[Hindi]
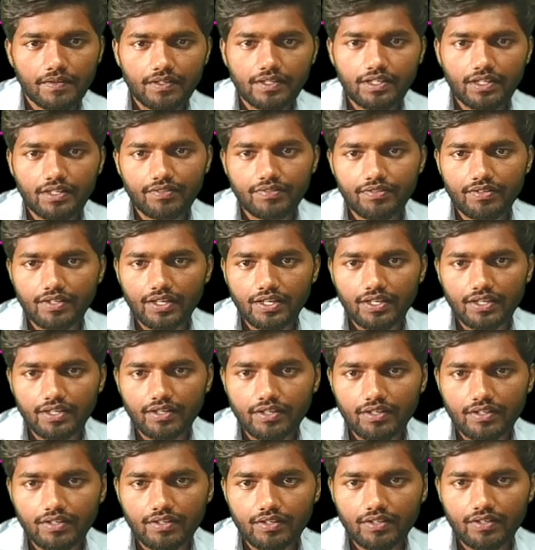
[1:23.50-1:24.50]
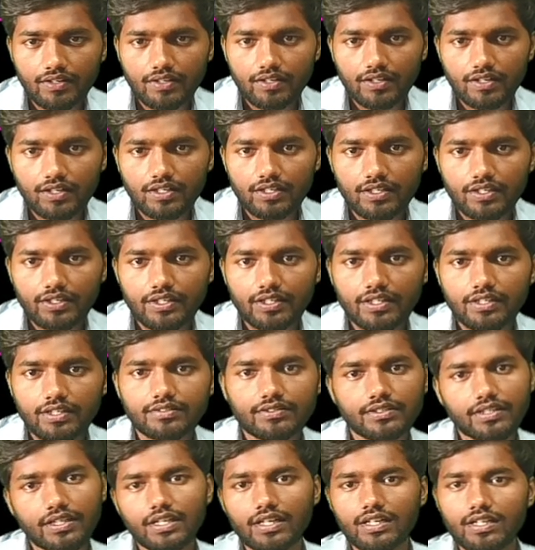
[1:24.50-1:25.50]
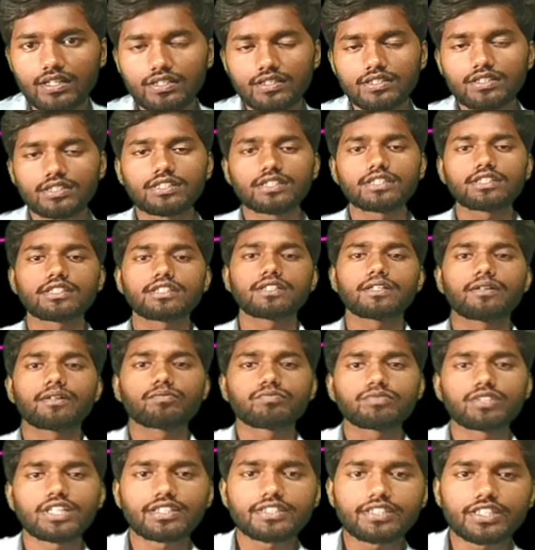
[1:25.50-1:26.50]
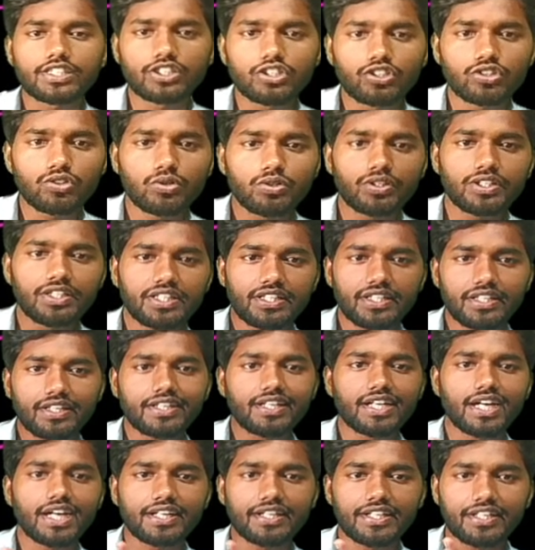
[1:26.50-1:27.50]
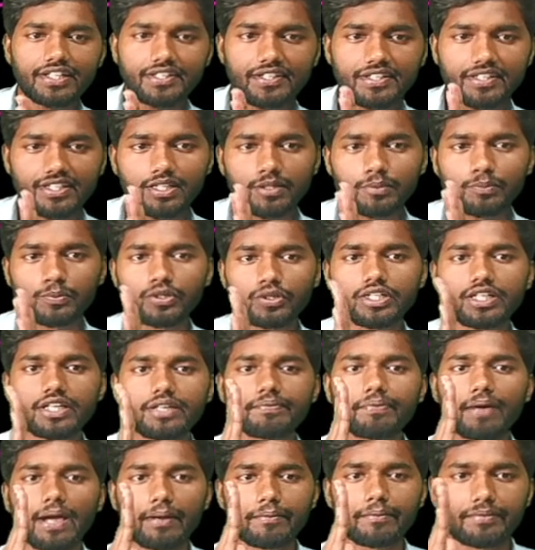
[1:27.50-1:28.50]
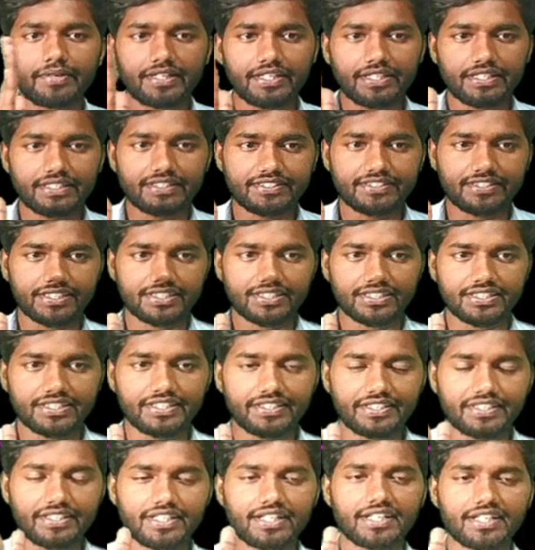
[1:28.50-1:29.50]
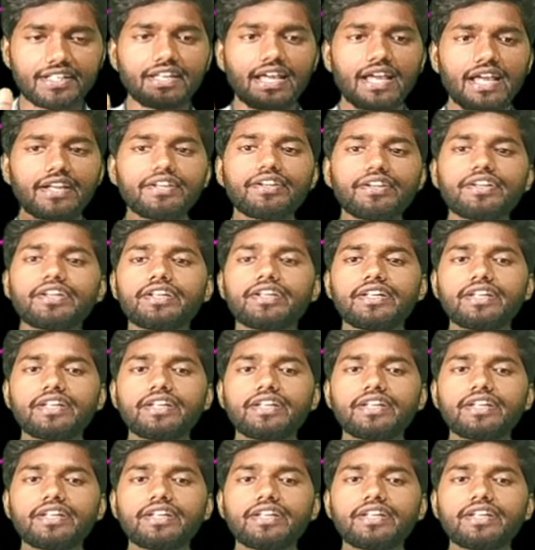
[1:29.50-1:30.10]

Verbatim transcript: ये सही ये सही जैसे जीरो डिग्री थर्टी डिग्री फोर्टी फाइव डिग्री सिक्सटी डिग्री नाइन्टी